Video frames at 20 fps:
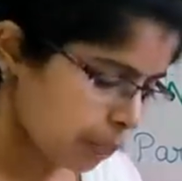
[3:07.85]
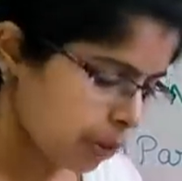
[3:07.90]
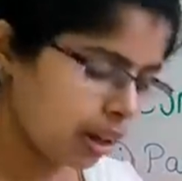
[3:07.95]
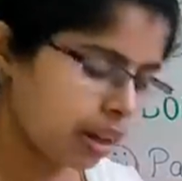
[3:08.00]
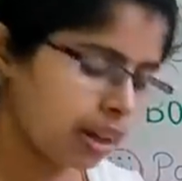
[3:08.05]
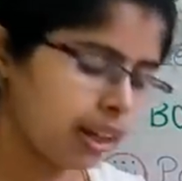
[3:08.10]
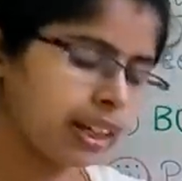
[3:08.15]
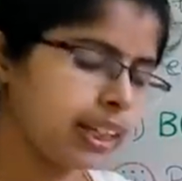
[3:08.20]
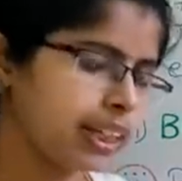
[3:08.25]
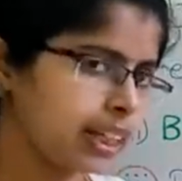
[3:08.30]
ப
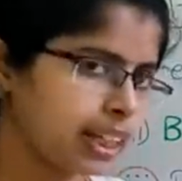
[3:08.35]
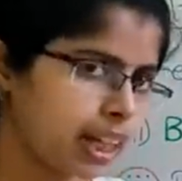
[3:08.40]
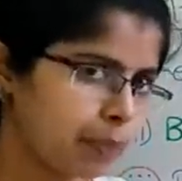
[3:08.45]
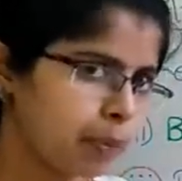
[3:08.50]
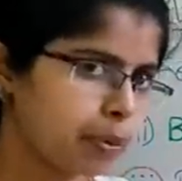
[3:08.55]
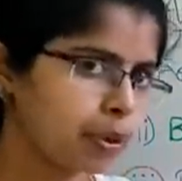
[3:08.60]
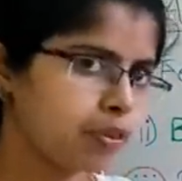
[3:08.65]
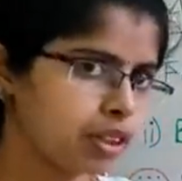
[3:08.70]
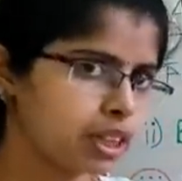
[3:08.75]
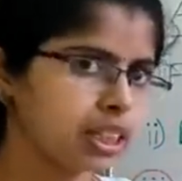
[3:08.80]

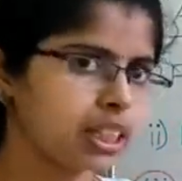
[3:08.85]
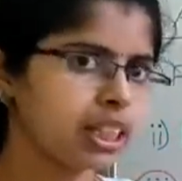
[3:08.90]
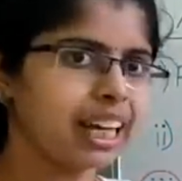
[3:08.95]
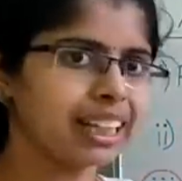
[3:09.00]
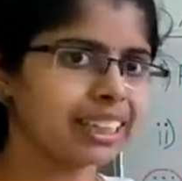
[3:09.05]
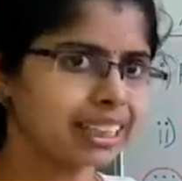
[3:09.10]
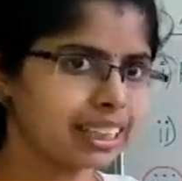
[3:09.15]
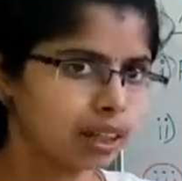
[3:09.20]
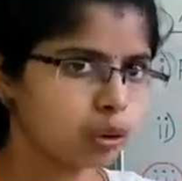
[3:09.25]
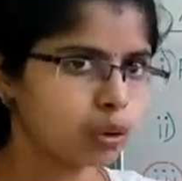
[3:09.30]
இதுக்கப்புறம் வந்து
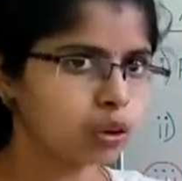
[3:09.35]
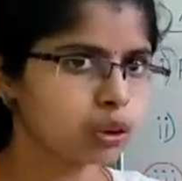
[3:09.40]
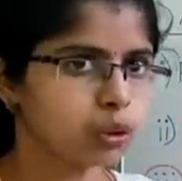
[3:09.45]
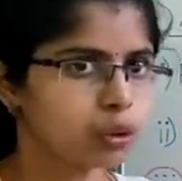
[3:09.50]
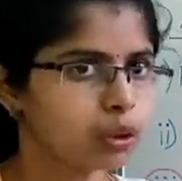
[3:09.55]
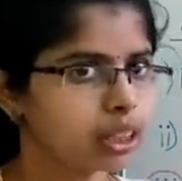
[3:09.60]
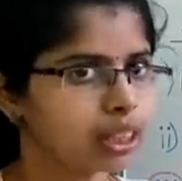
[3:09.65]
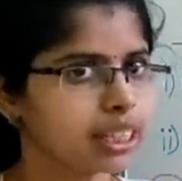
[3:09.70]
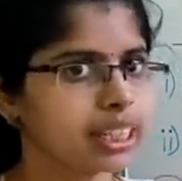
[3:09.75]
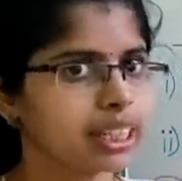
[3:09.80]
அந்த
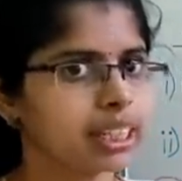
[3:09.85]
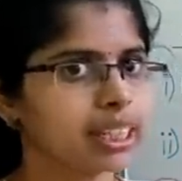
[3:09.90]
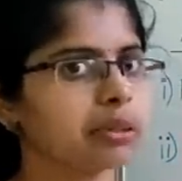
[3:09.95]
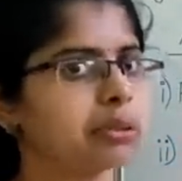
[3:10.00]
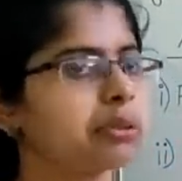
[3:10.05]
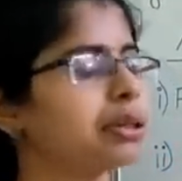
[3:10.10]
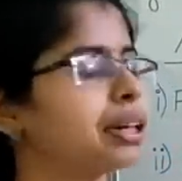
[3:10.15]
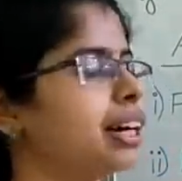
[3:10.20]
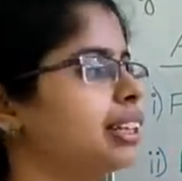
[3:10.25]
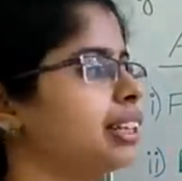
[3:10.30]
டவுட் உங்களுக்கு
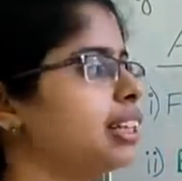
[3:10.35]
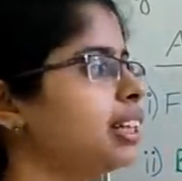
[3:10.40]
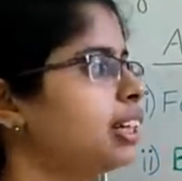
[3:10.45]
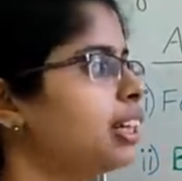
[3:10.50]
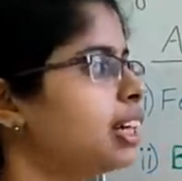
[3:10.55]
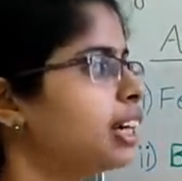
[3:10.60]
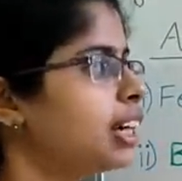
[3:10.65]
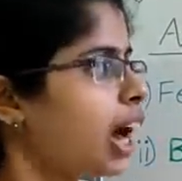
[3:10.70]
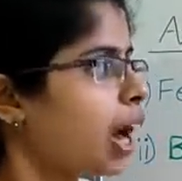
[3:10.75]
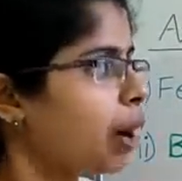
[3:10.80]
இருக்கக்கூடாது
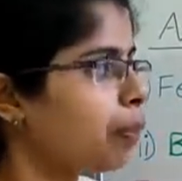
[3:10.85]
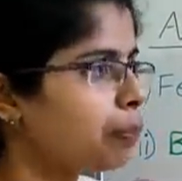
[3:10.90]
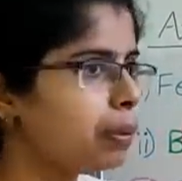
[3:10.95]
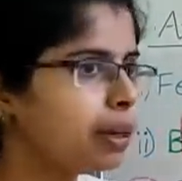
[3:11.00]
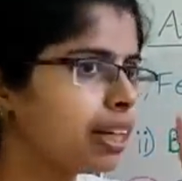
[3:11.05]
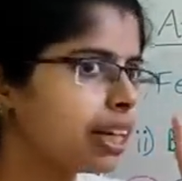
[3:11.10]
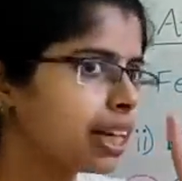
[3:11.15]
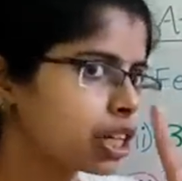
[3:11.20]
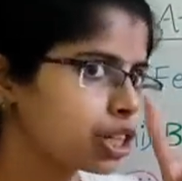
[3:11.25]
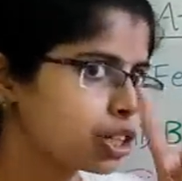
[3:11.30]

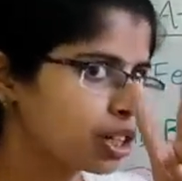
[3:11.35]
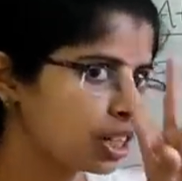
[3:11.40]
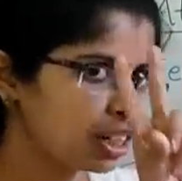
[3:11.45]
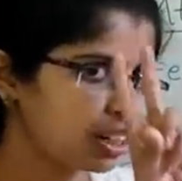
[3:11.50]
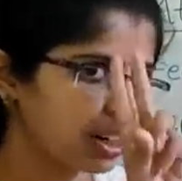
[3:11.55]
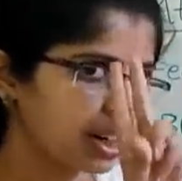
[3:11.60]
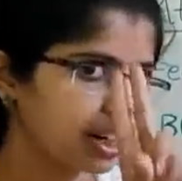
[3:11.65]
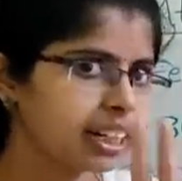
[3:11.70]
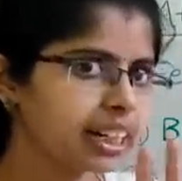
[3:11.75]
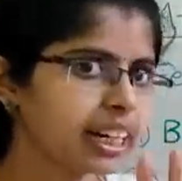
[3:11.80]

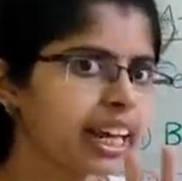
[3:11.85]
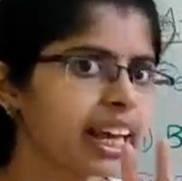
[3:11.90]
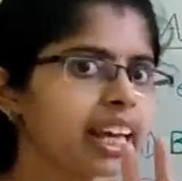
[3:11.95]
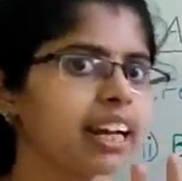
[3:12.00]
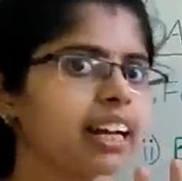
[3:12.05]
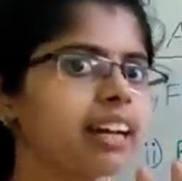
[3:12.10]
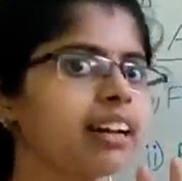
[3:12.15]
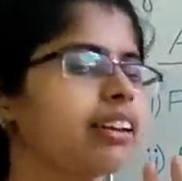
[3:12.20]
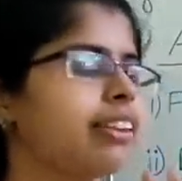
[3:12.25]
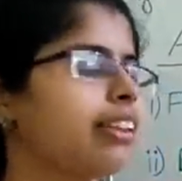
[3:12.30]
அப்ளிகேஷன் ரெண்டே
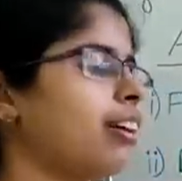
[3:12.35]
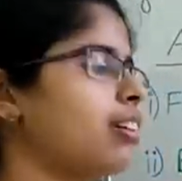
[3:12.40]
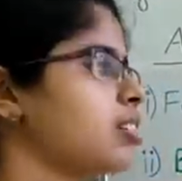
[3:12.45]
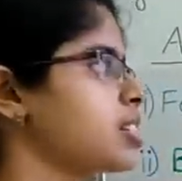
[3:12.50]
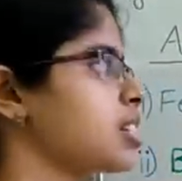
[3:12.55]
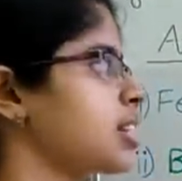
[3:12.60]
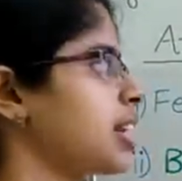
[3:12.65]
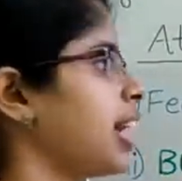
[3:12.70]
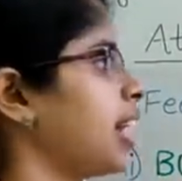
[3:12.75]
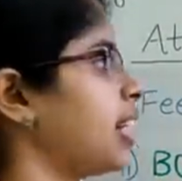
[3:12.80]
ரெண்டு தான்
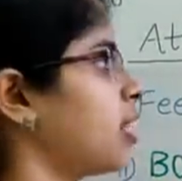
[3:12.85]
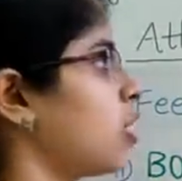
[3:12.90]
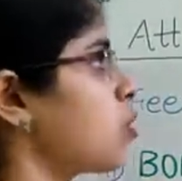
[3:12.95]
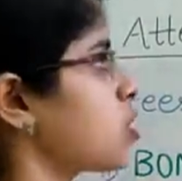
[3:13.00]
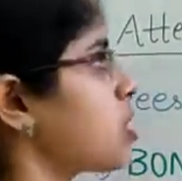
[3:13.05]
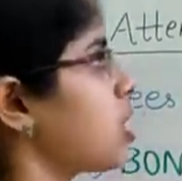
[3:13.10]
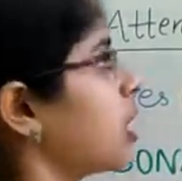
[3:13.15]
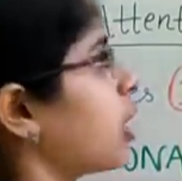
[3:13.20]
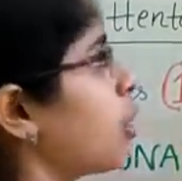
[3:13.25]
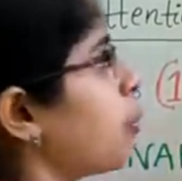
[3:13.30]
ஸ்டேட்
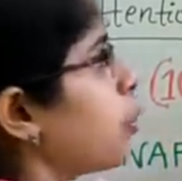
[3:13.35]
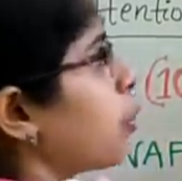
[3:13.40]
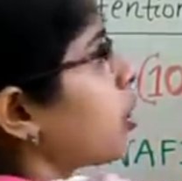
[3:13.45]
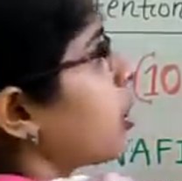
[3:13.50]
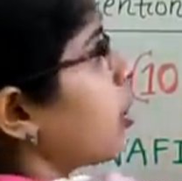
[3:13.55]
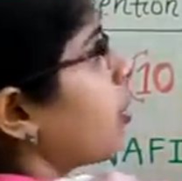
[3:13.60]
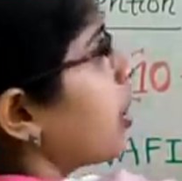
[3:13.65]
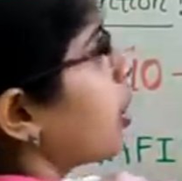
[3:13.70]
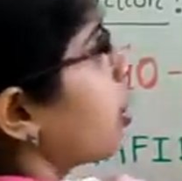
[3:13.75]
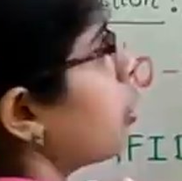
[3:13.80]
கவுன்சிலிங்கை
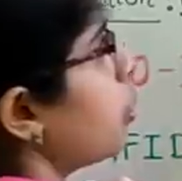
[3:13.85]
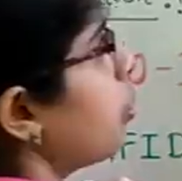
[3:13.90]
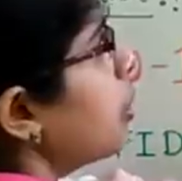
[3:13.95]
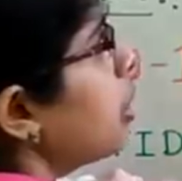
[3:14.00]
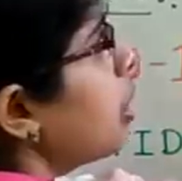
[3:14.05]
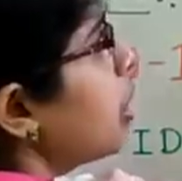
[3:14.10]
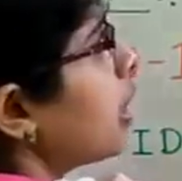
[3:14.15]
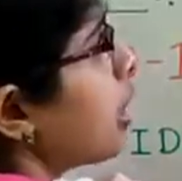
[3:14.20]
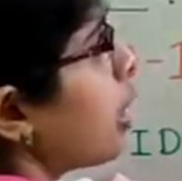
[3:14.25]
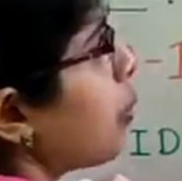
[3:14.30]
பொறுத்த வரைக்கும்
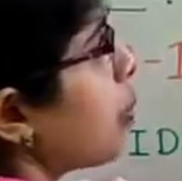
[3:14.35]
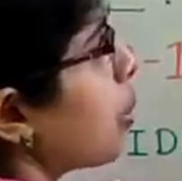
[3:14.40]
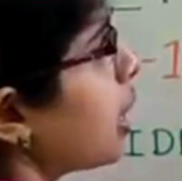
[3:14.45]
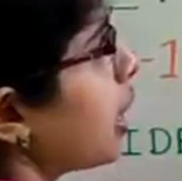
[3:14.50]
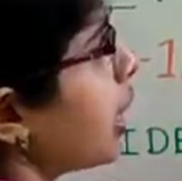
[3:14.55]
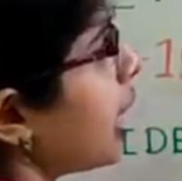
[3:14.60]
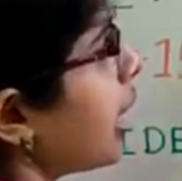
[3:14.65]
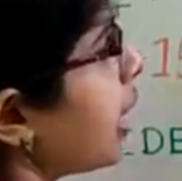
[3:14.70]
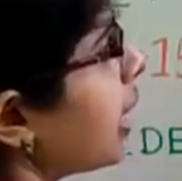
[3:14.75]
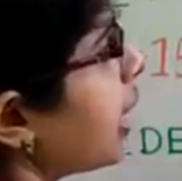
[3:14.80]

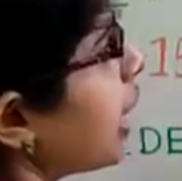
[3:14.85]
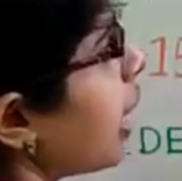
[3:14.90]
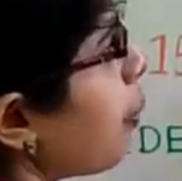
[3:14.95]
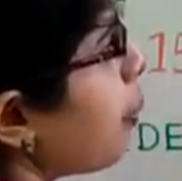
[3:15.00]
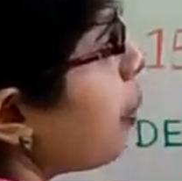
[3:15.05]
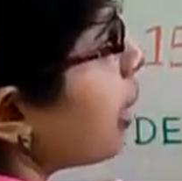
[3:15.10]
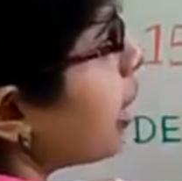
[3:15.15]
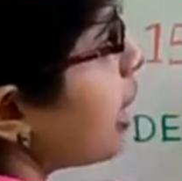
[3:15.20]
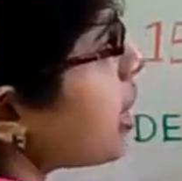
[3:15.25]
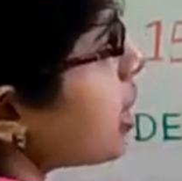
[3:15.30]
நமக்கு ரெண்டு
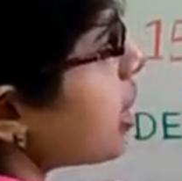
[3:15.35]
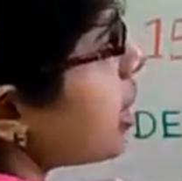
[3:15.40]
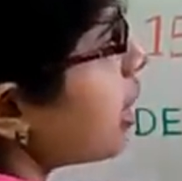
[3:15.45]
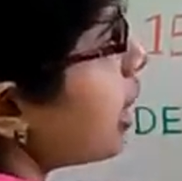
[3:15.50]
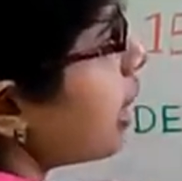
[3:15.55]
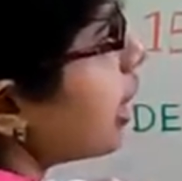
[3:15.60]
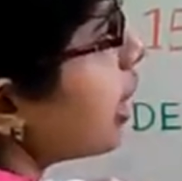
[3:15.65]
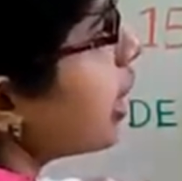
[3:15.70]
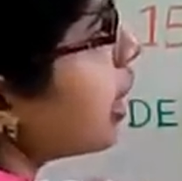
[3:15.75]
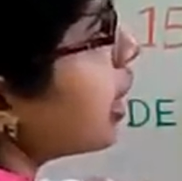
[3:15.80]

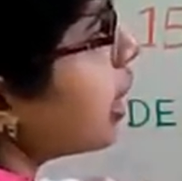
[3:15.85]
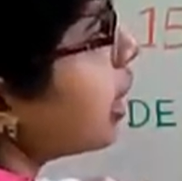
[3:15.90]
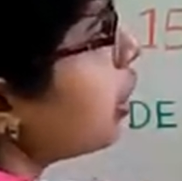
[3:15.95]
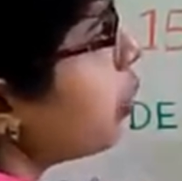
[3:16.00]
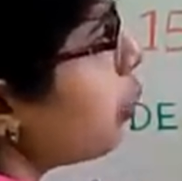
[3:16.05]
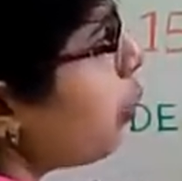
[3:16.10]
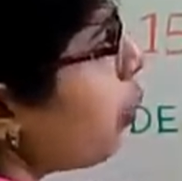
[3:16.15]
அப்ளிகேஷன் தான் இருக்குது